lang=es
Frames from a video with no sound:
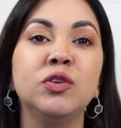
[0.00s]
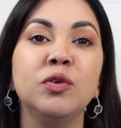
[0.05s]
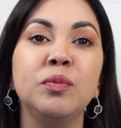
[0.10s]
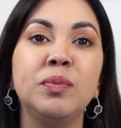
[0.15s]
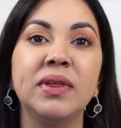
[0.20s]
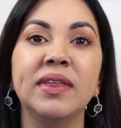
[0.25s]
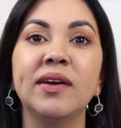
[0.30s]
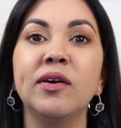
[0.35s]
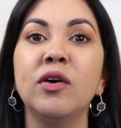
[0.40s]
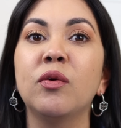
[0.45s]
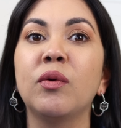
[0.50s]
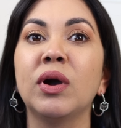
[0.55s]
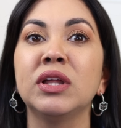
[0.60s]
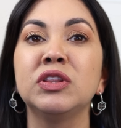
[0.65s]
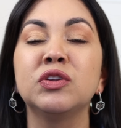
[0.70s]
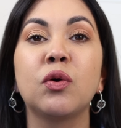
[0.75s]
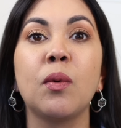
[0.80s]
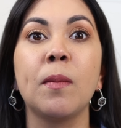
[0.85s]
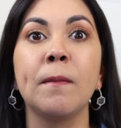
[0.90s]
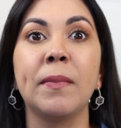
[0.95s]
tus videos
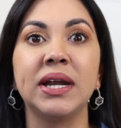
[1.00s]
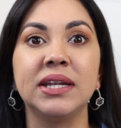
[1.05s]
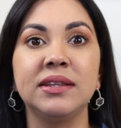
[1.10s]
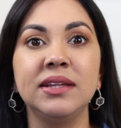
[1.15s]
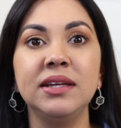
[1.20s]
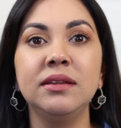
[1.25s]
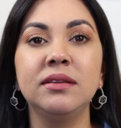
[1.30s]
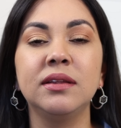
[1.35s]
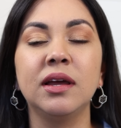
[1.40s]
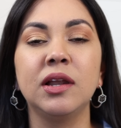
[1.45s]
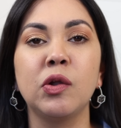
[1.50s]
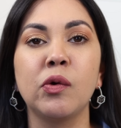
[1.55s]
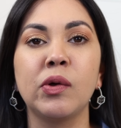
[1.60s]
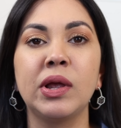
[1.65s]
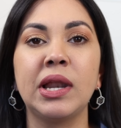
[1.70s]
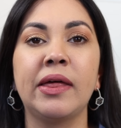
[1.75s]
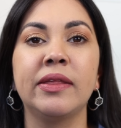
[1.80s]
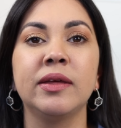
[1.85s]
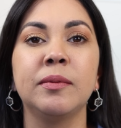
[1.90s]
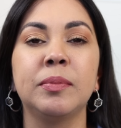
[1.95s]
cuando compartiste lo
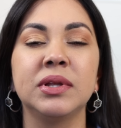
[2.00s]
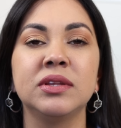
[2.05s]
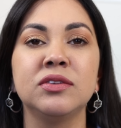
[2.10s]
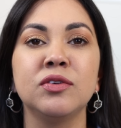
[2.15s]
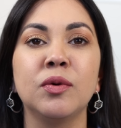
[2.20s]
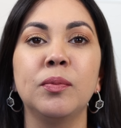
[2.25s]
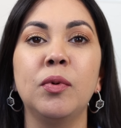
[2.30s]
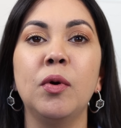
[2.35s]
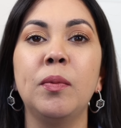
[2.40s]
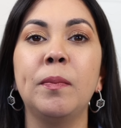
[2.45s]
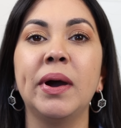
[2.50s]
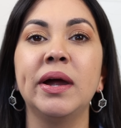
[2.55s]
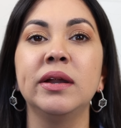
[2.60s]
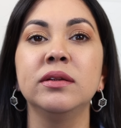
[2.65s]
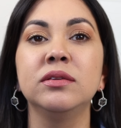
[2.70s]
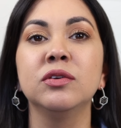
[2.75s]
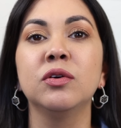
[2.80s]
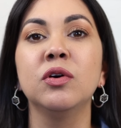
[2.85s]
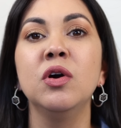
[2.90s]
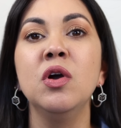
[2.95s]
de la depresión
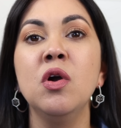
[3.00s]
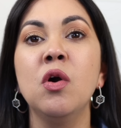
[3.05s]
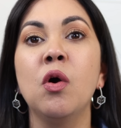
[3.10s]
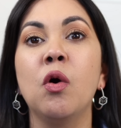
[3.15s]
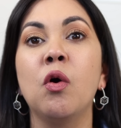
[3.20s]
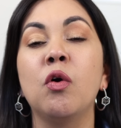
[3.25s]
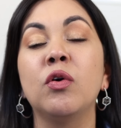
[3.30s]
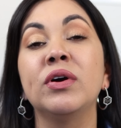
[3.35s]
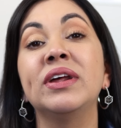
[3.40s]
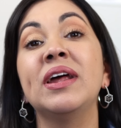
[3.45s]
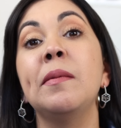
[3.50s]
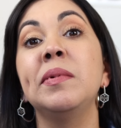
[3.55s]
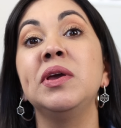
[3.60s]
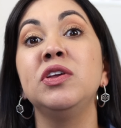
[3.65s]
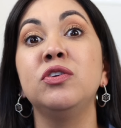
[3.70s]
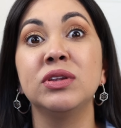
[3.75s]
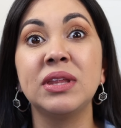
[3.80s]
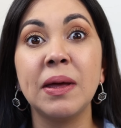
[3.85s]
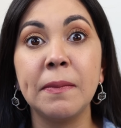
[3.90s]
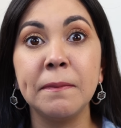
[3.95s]
postparto, o oh, Rami,
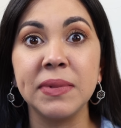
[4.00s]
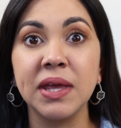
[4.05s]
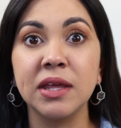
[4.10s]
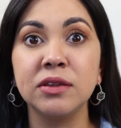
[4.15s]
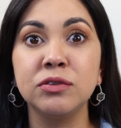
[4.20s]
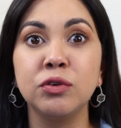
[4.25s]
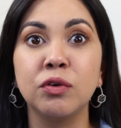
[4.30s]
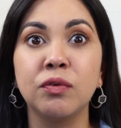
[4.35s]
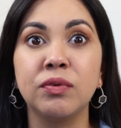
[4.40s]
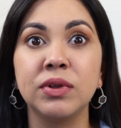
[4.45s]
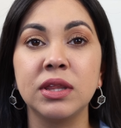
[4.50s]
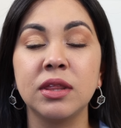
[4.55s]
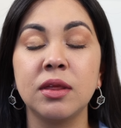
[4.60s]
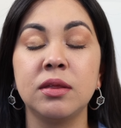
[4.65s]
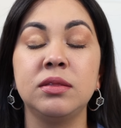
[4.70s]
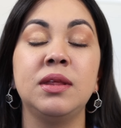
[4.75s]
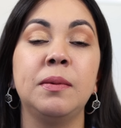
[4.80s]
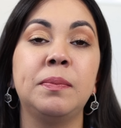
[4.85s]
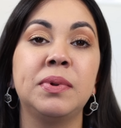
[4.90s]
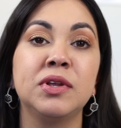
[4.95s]
yo también sufrí
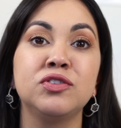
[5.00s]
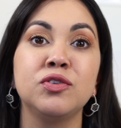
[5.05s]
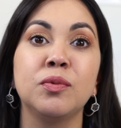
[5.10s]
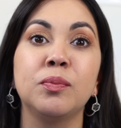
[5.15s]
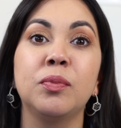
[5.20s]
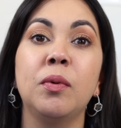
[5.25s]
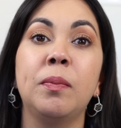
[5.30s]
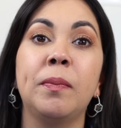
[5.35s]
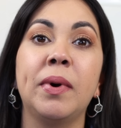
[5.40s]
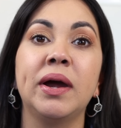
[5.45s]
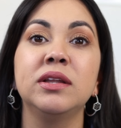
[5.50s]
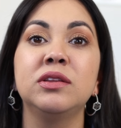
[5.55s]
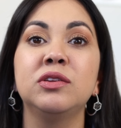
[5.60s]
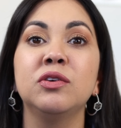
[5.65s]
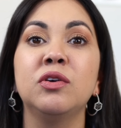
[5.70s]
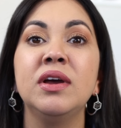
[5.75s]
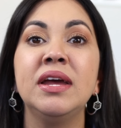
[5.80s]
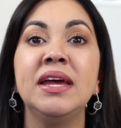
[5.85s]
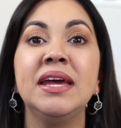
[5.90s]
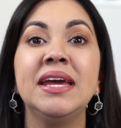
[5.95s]
depresión
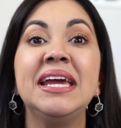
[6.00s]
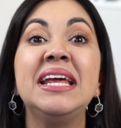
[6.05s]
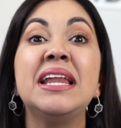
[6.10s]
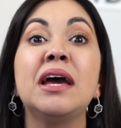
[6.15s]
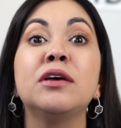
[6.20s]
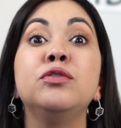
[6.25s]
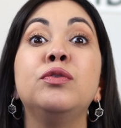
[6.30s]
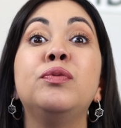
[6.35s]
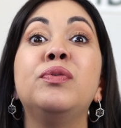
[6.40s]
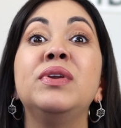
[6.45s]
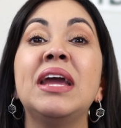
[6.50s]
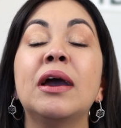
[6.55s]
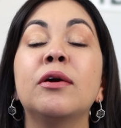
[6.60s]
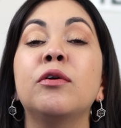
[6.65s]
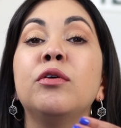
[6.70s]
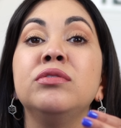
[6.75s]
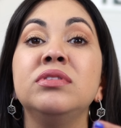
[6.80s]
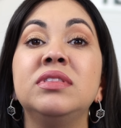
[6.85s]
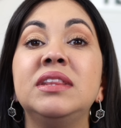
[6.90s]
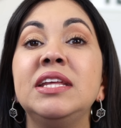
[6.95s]
postparto y la sufría
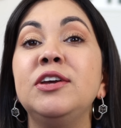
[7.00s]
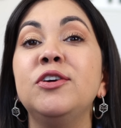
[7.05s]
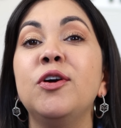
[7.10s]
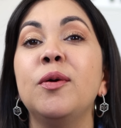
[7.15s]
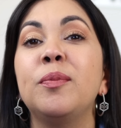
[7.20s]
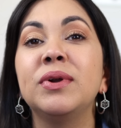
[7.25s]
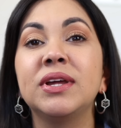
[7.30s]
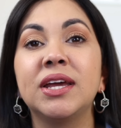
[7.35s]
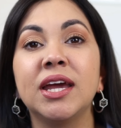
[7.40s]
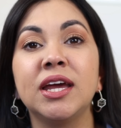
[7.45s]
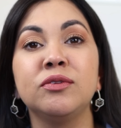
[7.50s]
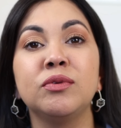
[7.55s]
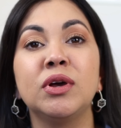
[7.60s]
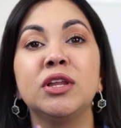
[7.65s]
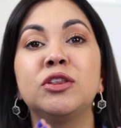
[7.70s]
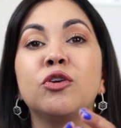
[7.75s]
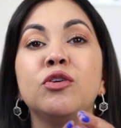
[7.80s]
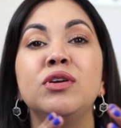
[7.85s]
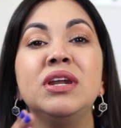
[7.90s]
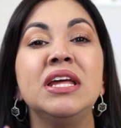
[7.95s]
contigo porque
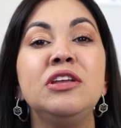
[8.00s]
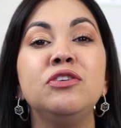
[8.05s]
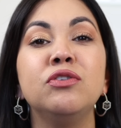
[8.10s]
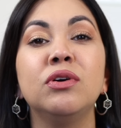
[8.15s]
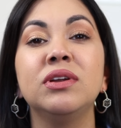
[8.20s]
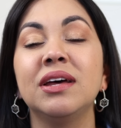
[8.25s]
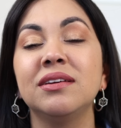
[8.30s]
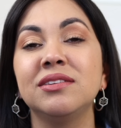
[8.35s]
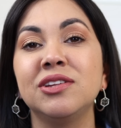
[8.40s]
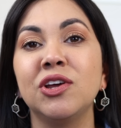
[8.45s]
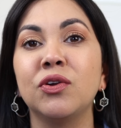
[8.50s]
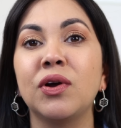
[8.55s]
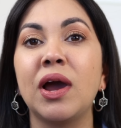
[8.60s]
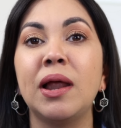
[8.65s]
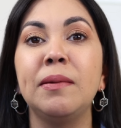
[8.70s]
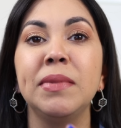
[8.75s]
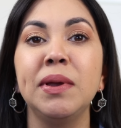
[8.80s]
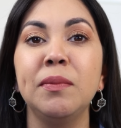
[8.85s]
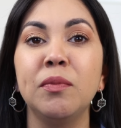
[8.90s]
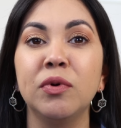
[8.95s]
nuestros niños nacieron
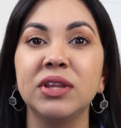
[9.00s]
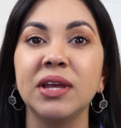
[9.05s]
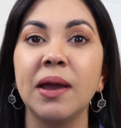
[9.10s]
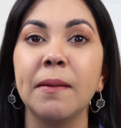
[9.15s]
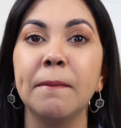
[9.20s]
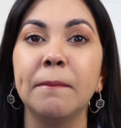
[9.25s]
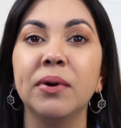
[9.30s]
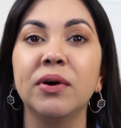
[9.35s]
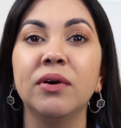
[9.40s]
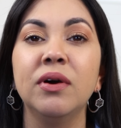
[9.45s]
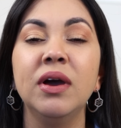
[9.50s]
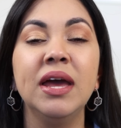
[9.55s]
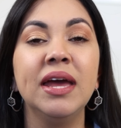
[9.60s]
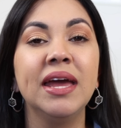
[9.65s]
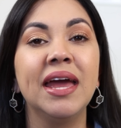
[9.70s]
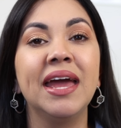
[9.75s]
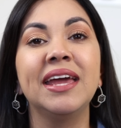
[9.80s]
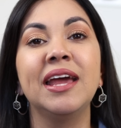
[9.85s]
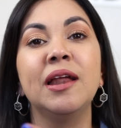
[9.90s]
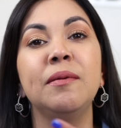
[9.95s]
al mismo tiempo,
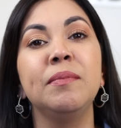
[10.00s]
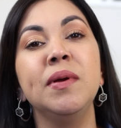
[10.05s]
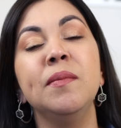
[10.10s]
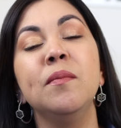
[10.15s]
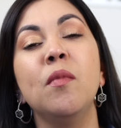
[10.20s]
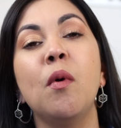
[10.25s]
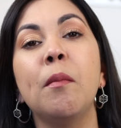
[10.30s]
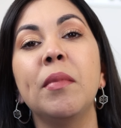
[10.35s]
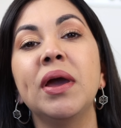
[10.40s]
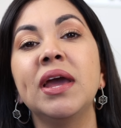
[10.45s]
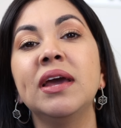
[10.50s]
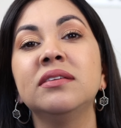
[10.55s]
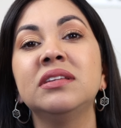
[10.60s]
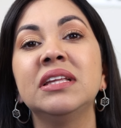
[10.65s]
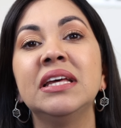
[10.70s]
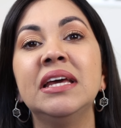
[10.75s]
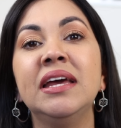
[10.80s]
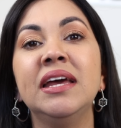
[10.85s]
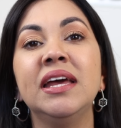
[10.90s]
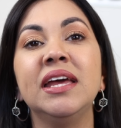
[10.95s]
en el mismo mes,
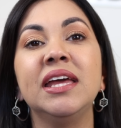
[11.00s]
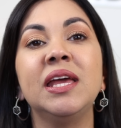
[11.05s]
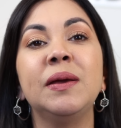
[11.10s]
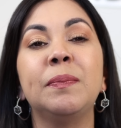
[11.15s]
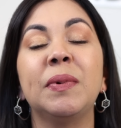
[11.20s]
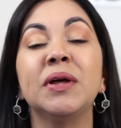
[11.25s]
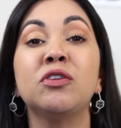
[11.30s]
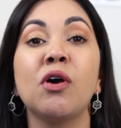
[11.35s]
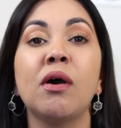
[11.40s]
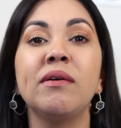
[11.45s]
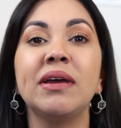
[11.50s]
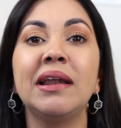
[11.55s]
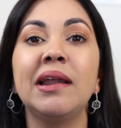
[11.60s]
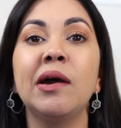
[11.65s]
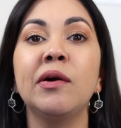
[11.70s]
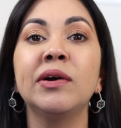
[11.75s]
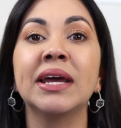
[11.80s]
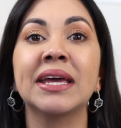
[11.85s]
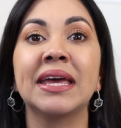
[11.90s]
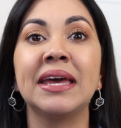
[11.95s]
y pues todavía es
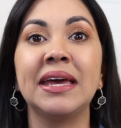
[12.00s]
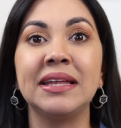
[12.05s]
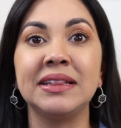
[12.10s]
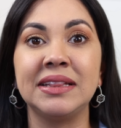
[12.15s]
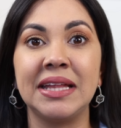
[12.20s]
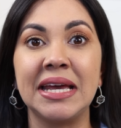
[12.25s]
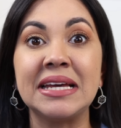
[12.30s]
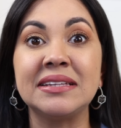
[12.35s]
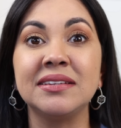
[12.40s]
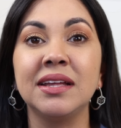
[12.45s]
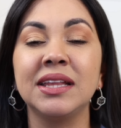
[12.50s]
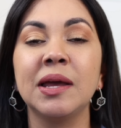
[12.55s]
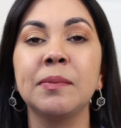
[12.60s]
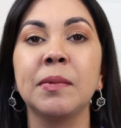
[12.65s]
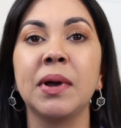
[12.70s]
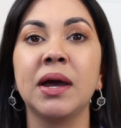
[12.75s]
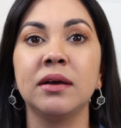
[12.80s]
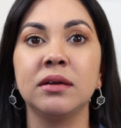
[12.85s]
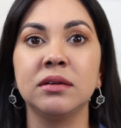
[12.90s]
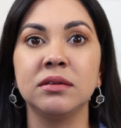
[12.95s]
la hora que de ese
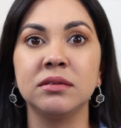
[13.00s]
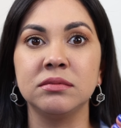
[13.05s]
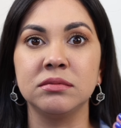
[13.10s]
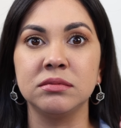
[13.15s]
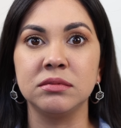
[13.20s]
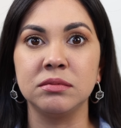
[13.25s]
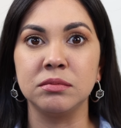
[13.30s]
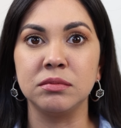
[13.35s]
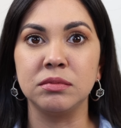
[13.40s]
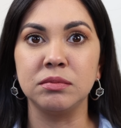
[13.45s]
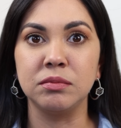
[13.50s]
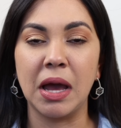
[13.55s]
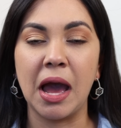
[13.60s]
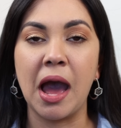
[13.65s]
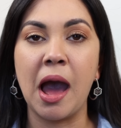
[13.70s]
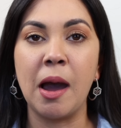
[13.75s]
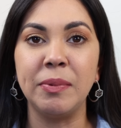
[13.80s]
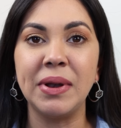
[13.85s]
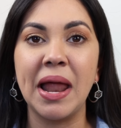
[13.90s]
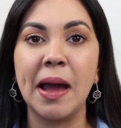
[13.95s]
tema
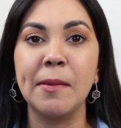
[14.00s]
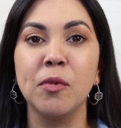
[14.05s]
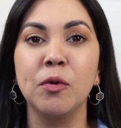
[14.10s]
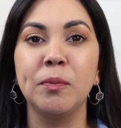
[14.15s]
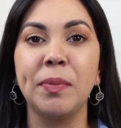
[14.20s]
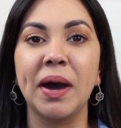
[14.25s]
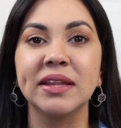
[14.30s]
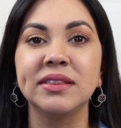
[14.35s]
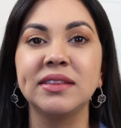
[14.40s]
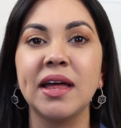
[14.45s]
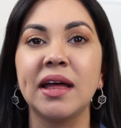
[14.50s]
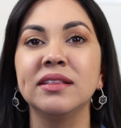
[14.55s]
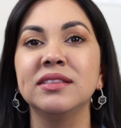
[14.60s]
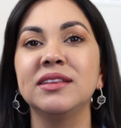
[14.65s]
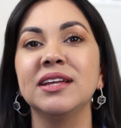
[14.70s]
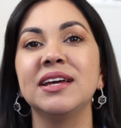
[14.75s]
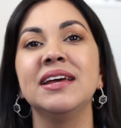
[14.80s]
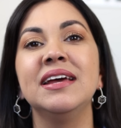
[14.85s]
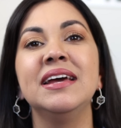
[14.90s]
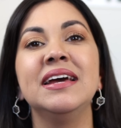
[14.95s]
hablamos
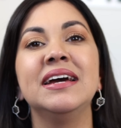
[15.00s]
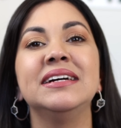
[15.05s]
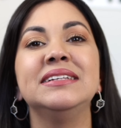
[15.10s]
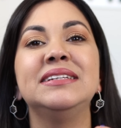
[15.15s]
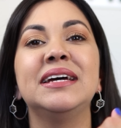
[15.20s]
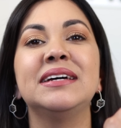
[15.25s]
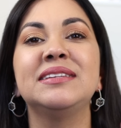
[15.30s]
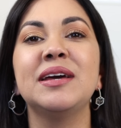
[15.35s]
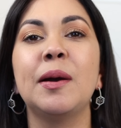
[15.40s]
bastante, ya